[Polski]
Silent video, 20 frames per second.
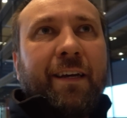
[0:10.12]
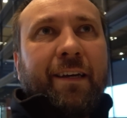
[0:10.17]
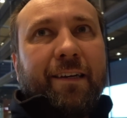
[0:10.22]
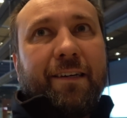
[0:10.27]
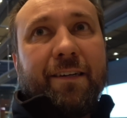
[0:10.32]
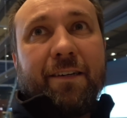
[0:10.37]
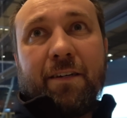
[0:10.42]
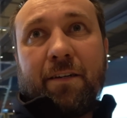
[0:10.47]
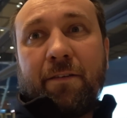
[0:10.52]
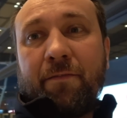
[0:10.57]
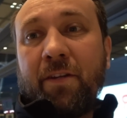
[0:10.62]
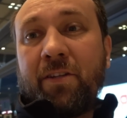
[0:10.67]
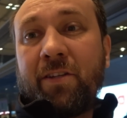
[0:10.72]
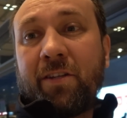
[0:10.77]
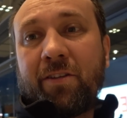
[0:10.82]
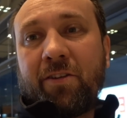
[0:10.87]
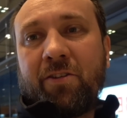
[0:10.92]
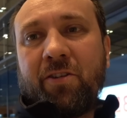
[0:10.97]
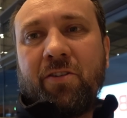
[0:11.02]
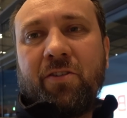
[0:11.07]
No, wiecie
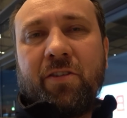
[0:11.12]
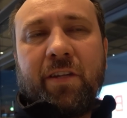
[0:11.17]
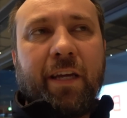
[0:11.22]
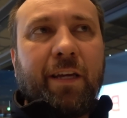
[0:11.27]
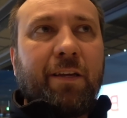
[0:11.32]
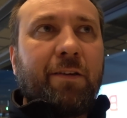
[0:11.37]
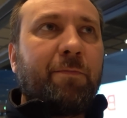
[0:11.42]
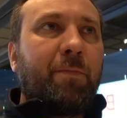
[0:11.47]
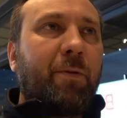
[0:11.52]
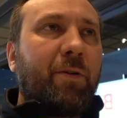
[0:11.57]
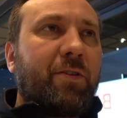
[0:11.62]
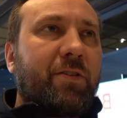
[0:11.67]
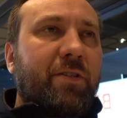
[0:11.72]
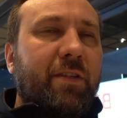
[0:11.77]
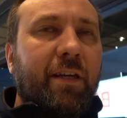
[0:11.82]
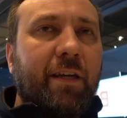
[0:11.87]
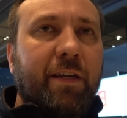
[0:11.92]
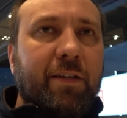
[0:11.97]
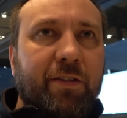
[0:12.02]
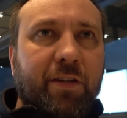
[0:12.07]
co się dzieje w
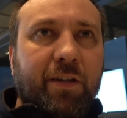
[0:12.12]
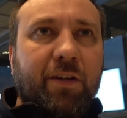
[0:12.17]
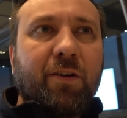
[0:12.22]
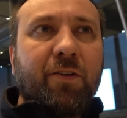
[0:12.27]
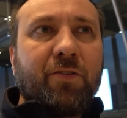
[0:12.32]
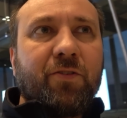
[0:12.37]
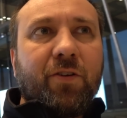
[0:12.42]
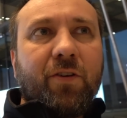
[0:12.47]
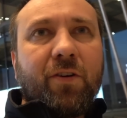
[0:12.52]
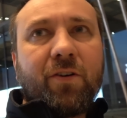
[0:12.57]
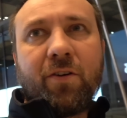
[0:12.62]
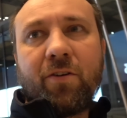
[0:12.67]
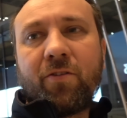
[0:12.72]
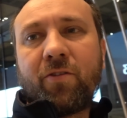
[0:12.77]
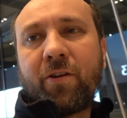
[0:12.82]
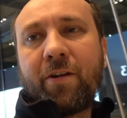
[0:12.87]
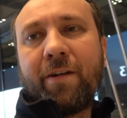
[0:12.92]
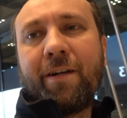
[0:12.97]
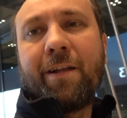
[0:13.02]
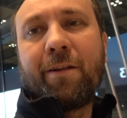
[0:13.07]
Polsce, jeżeli chodzi o
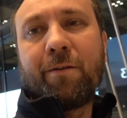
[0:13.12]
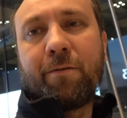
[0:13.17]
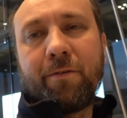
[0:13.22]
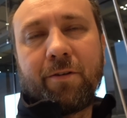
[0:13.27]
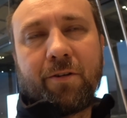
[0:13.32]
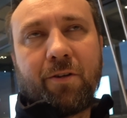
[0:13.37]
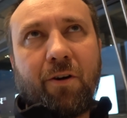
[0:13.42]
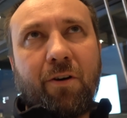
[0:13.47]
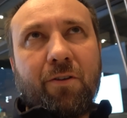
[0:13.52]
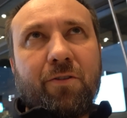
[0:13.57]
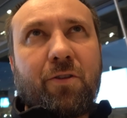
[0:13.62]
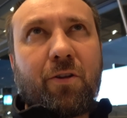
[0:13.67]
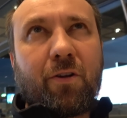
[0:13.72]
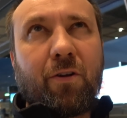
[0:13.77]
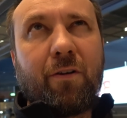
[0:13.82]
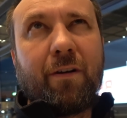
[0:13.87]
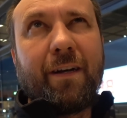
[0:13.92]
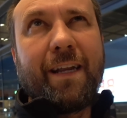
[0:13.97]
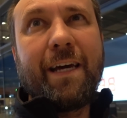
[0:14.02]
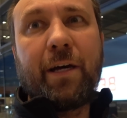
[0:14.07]
kontrolerów,
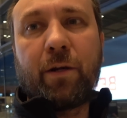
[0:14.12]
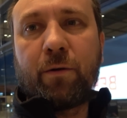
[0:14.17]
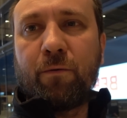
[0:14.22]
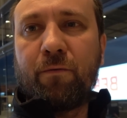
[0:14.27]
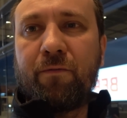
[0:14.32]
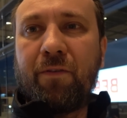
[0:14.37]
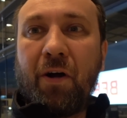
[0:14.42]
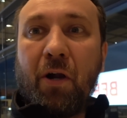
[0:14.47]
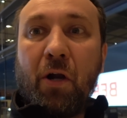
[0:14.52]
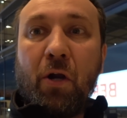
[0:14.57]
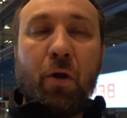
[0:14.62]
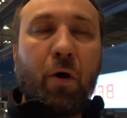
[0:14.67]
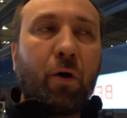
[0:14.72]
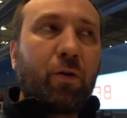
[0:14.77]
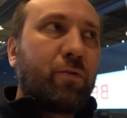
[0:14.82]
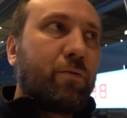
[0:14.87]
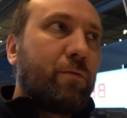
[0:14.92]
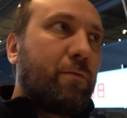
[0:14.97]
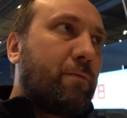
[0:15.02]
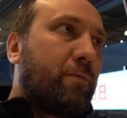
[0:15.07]
kontrolerów
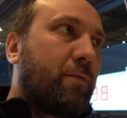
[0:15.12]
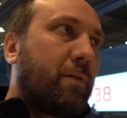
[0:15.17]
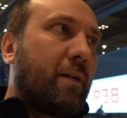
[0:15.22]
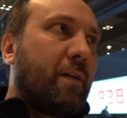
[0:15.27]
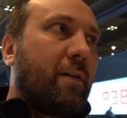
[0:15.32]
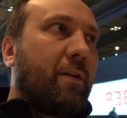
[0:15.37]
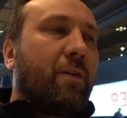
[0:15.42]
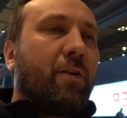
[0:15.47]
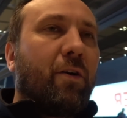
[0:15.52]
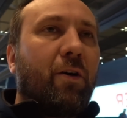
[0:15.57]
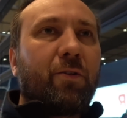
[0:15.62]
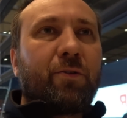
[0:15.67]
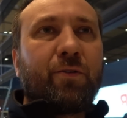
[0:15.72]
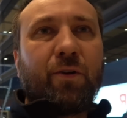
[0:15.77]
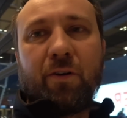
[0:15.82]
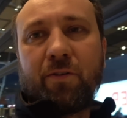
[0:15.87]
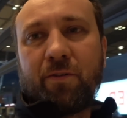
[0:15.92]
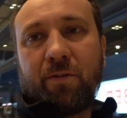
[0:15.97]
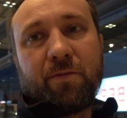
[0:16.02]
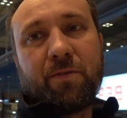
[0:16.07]
lotów
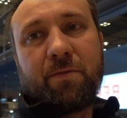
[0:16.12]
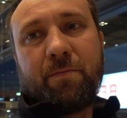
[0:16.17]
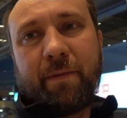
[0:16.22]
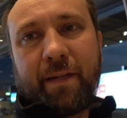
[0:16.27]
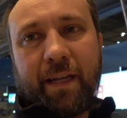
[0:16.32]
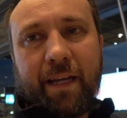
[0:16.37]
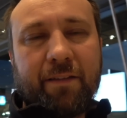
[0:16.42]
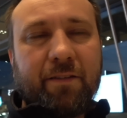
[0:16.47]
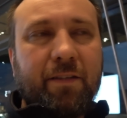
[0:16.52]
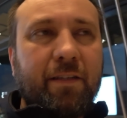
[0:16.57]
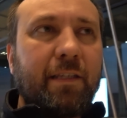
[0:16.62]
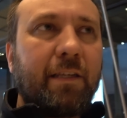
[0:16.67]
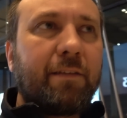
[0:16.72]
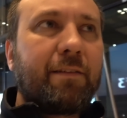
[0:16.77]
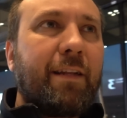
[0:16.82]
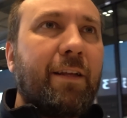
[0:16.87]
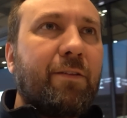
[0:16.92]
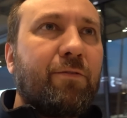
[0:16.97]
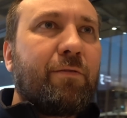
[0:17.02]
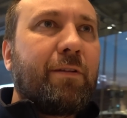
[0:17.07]
odchodzą z pracy ze
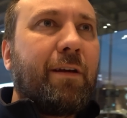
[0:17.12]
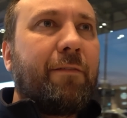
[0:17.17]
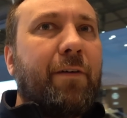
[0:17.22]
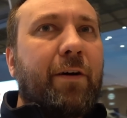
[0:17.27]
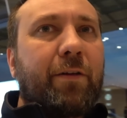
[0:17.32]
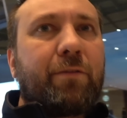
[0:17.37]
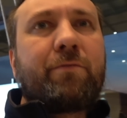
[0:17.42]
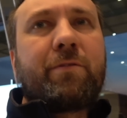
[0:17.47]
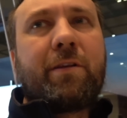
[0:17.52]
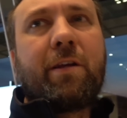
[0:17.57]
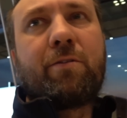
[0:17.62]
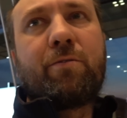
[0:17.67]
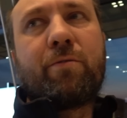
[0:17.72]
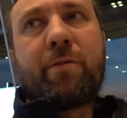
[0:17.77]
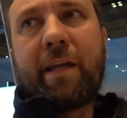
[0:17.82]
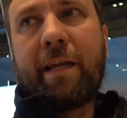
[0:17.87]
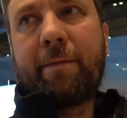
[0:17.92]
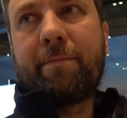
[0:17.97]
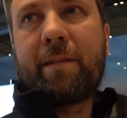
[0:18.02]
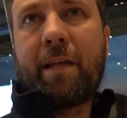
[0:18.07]
względu na warunki,
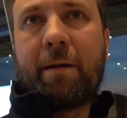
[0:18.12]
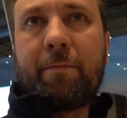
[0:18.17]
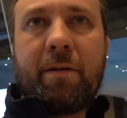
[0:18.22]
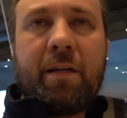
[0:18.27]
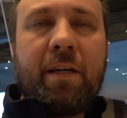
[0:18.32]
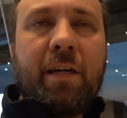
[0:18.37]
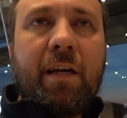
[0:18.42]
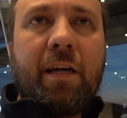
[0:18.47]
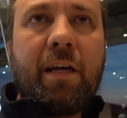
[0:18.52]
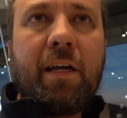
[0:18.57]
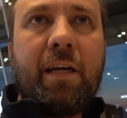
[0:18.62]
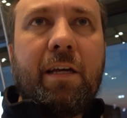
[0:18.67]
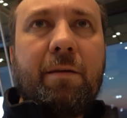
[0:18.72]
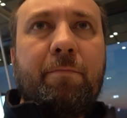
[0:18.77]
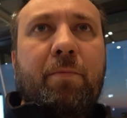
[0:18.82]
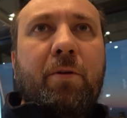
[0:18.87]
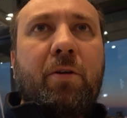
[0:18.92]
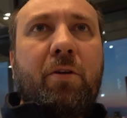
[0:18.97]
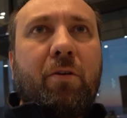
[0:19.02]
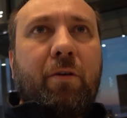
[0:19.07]
które im tam e,
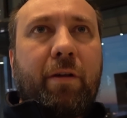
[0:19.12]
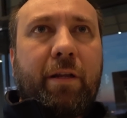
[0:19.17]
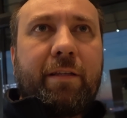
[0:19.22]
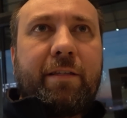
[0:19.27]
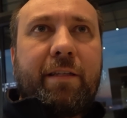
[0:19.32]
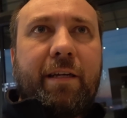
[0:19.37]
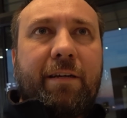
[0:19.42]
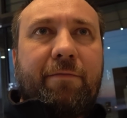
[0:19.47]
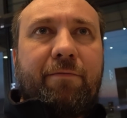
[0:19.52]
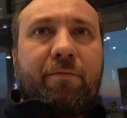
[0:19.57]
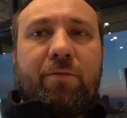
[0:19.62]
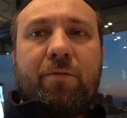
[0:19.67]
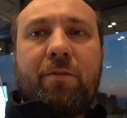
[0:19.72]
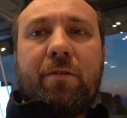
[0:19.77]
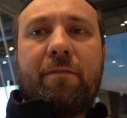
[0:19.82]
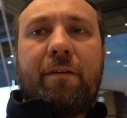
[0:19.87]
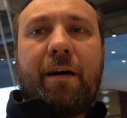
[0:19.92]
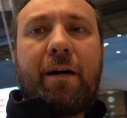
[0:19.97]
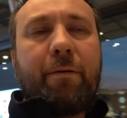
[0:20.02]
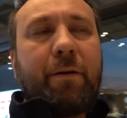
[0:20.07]
pisiory
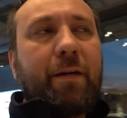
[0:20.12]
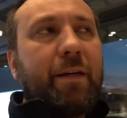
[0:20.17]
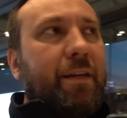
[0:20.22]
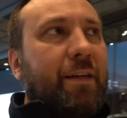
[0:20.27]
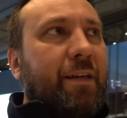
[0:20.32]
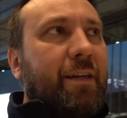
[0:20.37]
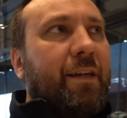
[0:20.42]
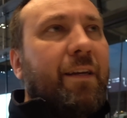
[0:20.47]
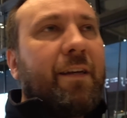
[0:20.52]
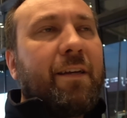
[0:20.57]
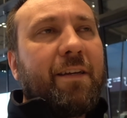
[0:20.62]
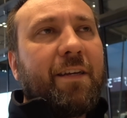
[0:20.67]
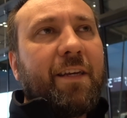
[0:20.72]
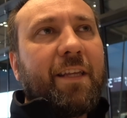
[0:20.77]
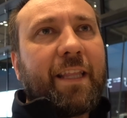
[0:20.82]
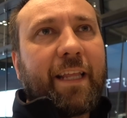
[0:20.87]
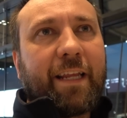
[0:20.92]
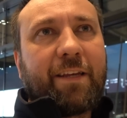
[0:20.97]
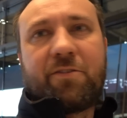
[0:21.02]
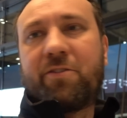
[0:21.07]
zafundowały i
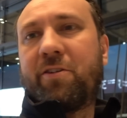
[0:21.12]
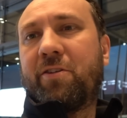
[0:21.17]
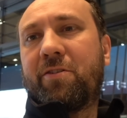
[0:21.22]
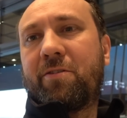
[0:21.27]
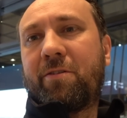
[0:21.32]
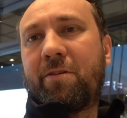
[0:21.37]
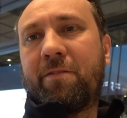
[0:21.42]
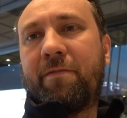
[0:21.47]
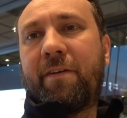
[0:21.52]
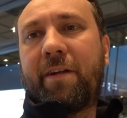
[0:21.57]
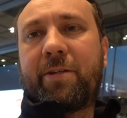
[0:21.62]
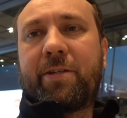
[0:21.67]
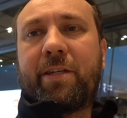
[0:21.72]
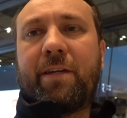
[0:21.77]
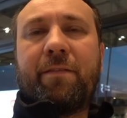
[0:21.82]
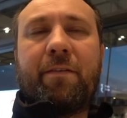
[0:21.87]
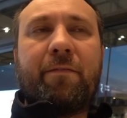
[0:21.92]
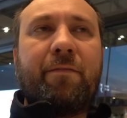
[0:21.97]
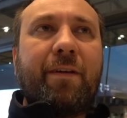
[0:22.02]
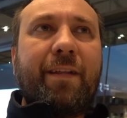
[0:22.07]
teraz ciężko z
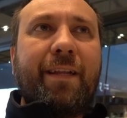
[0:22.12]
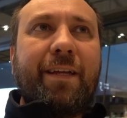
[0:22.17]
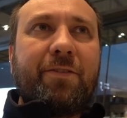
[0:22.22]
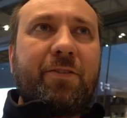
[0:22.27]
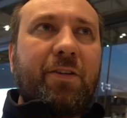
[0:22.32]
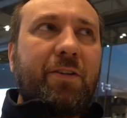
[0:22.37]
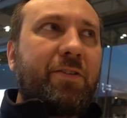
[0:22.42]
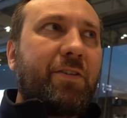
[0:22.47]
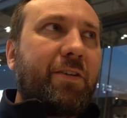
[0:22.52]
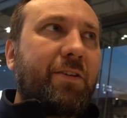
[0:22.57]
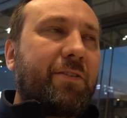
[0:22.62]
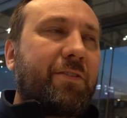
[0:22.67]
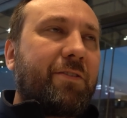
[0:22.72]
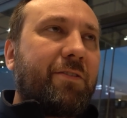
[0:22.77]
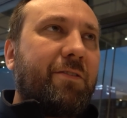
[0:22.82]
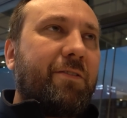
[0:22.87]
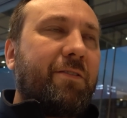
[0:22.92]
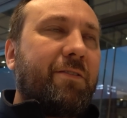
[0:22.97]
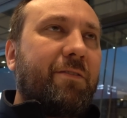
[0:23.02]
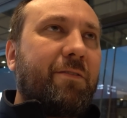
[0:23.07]
Warszawy wylecieć,
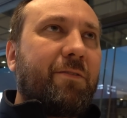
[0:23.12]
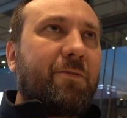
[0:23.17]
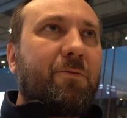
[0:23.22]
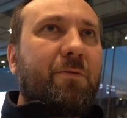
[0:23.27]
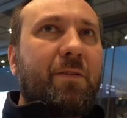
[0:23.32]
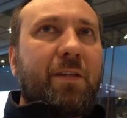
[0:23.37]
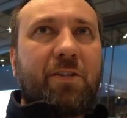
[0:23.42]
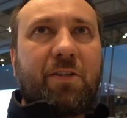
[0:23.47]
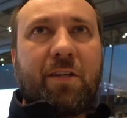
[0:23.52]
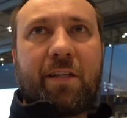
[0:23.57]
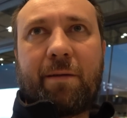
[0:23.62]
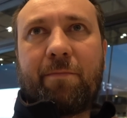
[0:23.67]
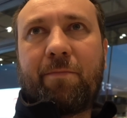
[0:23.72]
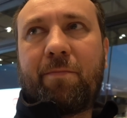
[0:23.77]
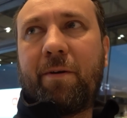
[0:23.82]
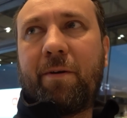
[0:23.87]
ciężko ogólnie się tam